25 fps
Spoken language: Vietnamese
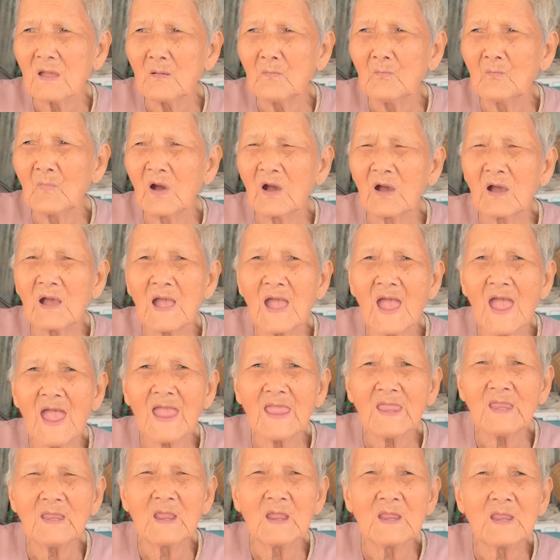mượn
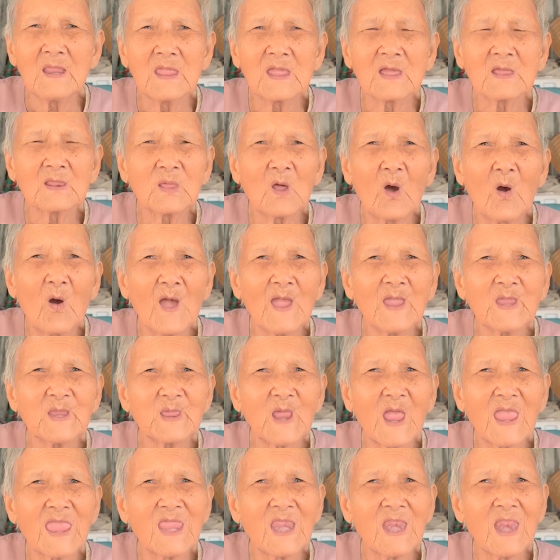ai về điện thoại
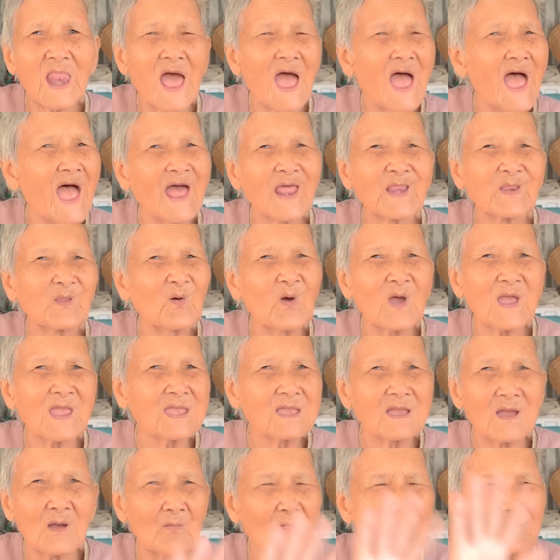rầy la nói
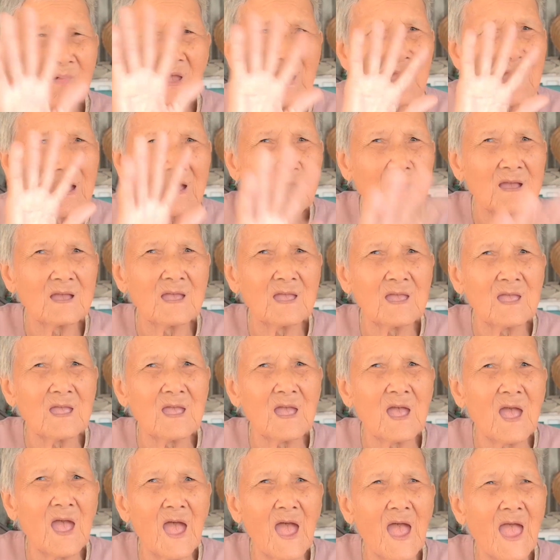không
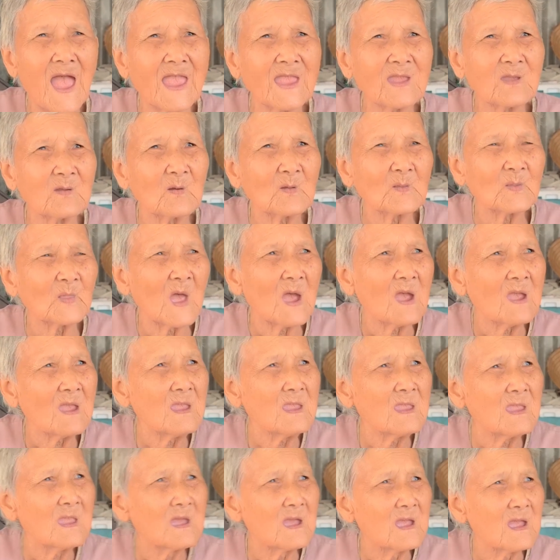ai dạ. có tới
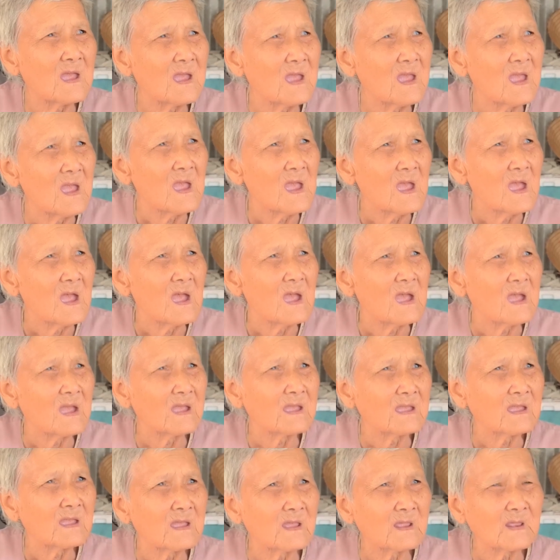
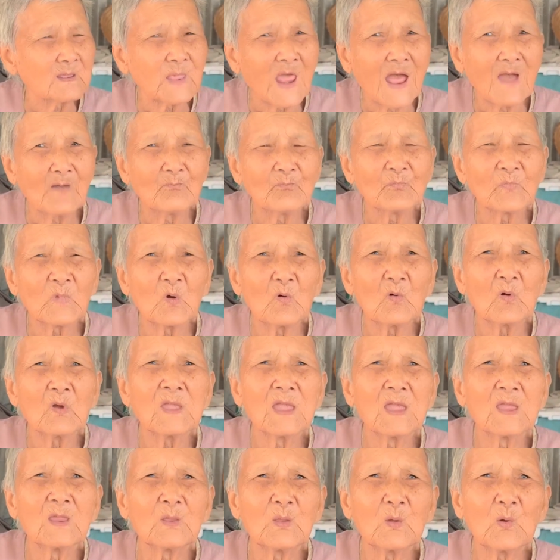ờ, thăm tôi
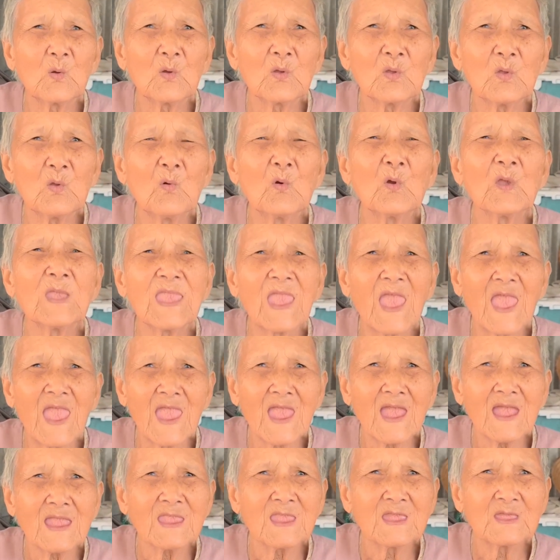thì tôi vui
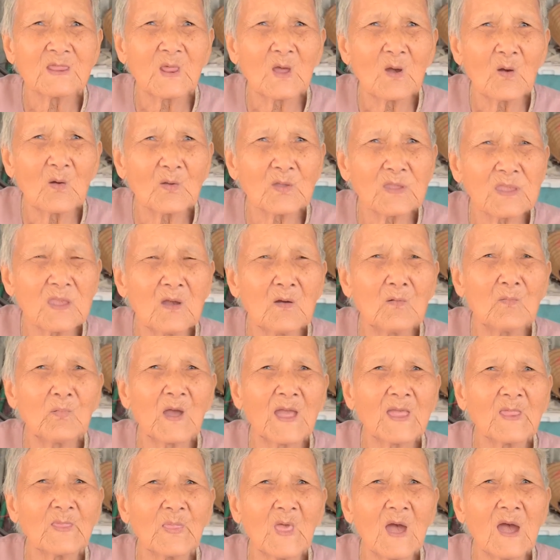vẻ vậy thôi chứ yeah. không
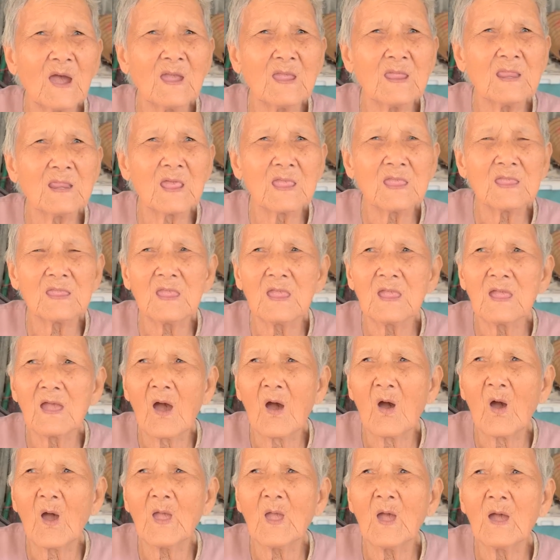phải tới để
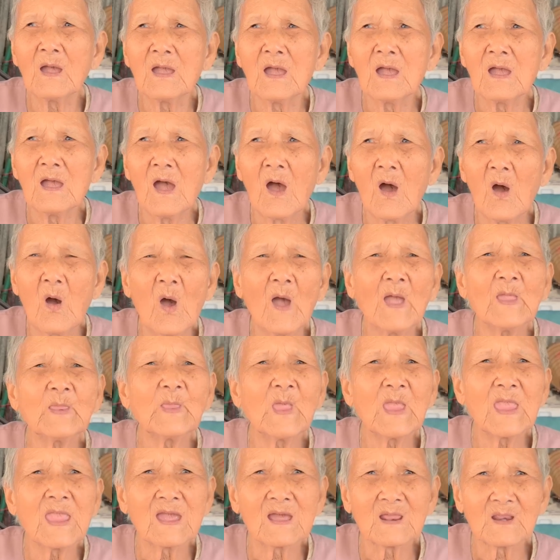hỏi hỏi
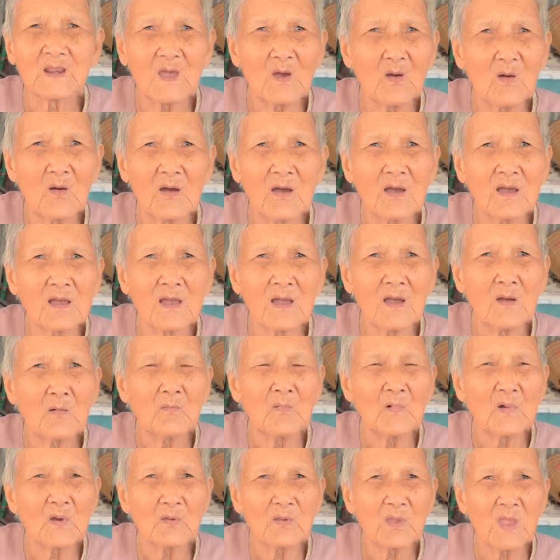tiền đâu không
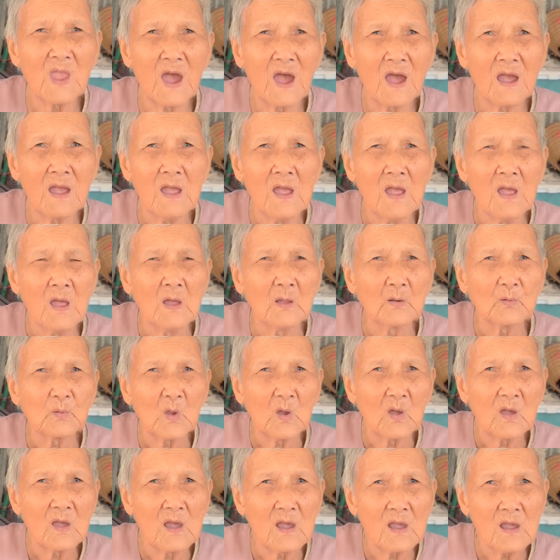bao giờ
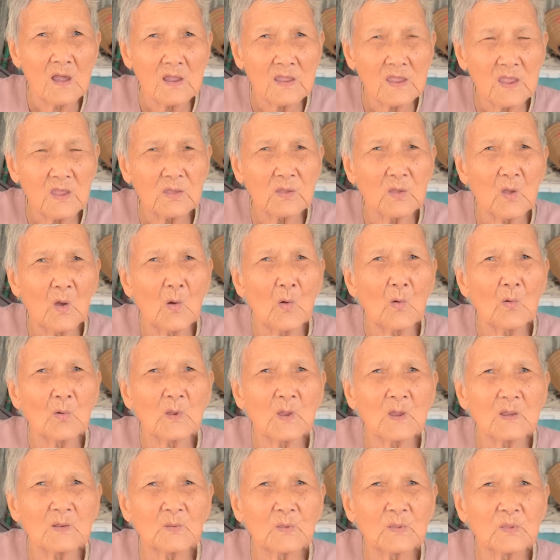tôi yeah. hứa với chú
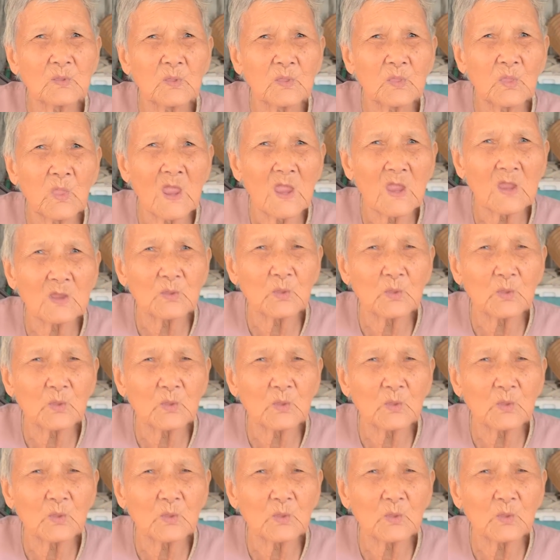chứ